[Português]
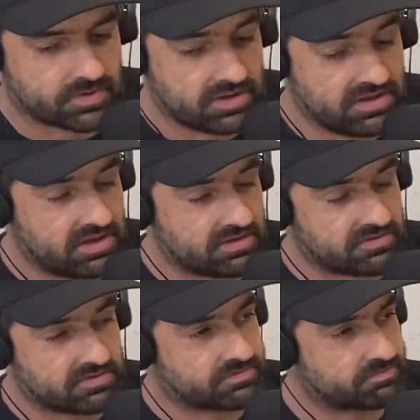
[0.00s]
e
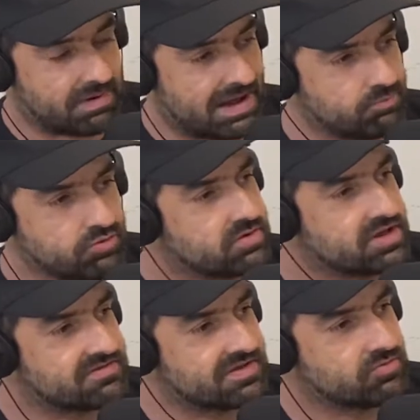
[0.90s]
esses papos iam
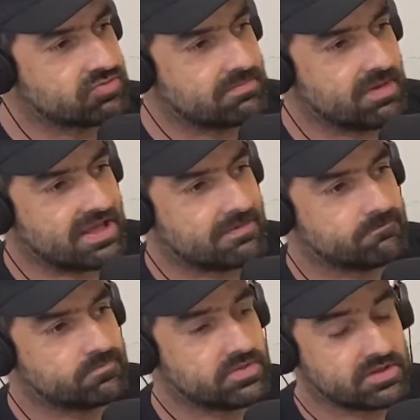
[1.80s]
crescendo também,
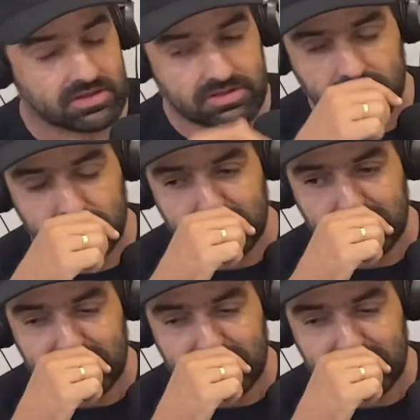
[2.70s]
entendeu?